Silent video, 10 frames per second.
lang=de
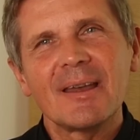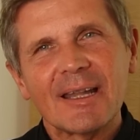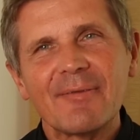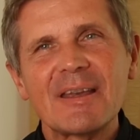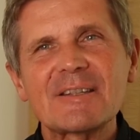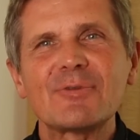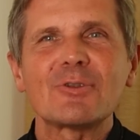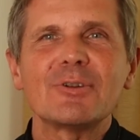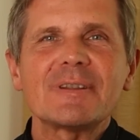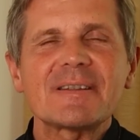Da wir erst vor
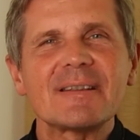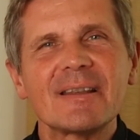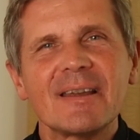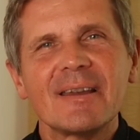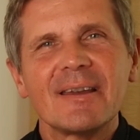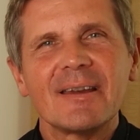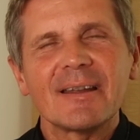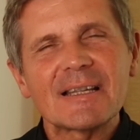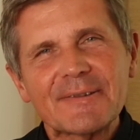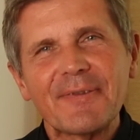kurzem
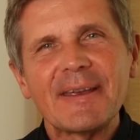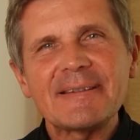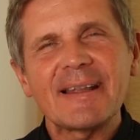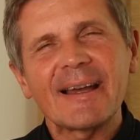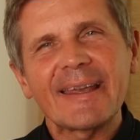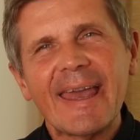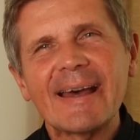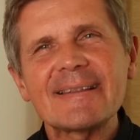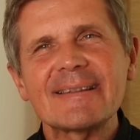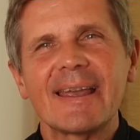das Fest der heiligen
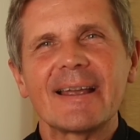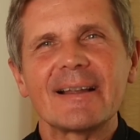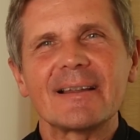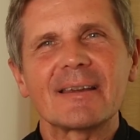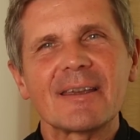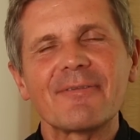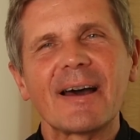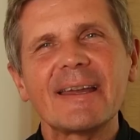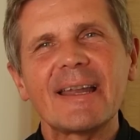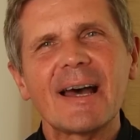Erzengel
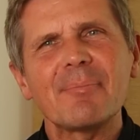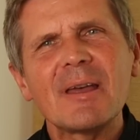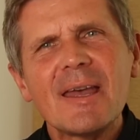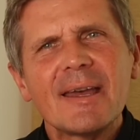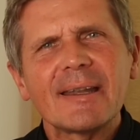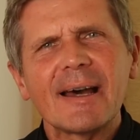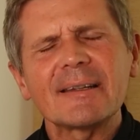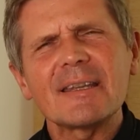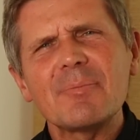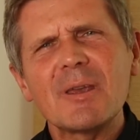gefeiert haben,
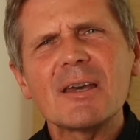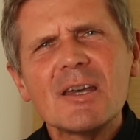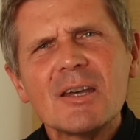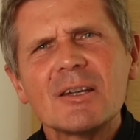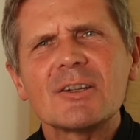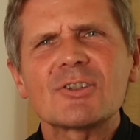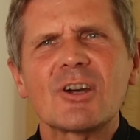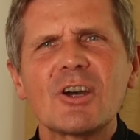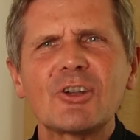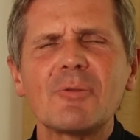dachte ich mir,
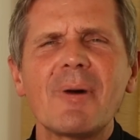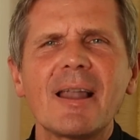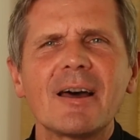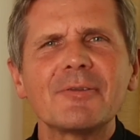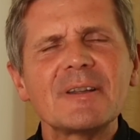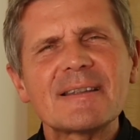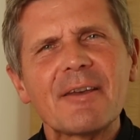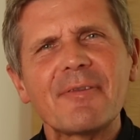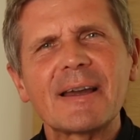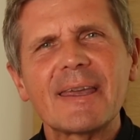schaue ich doch mal auf das
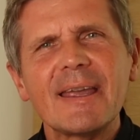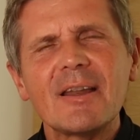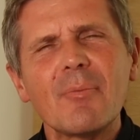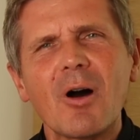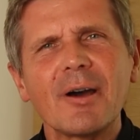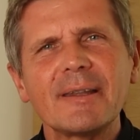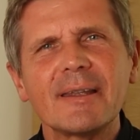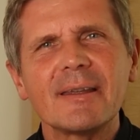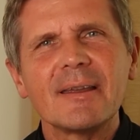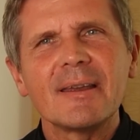Evangelium
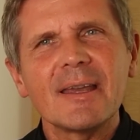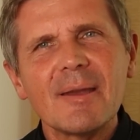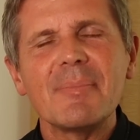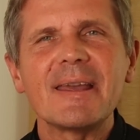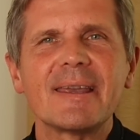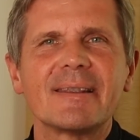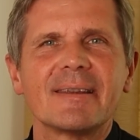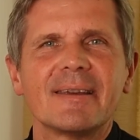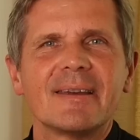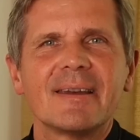heute im Licht
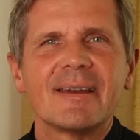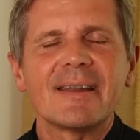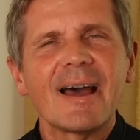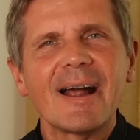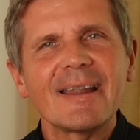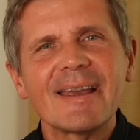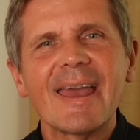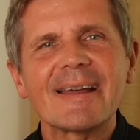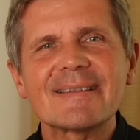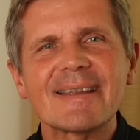der heiligen
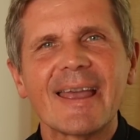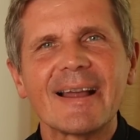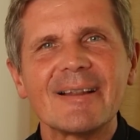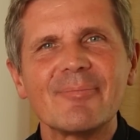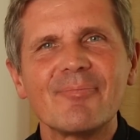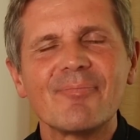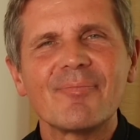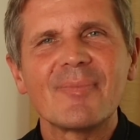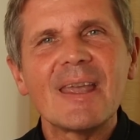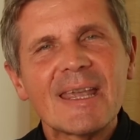Erzengel.
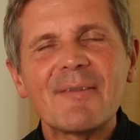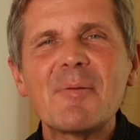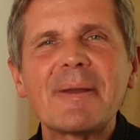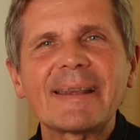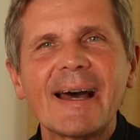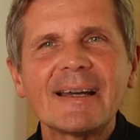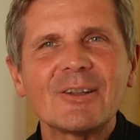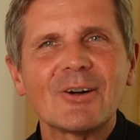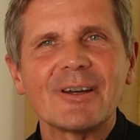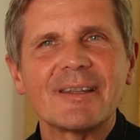Ja, wir
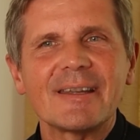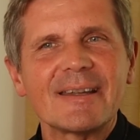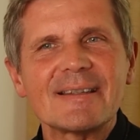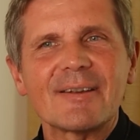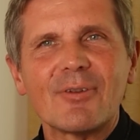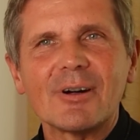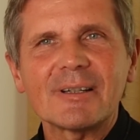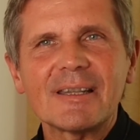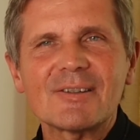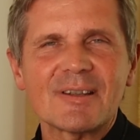betrachten heute diese
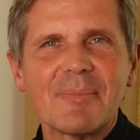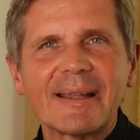Worte aus dem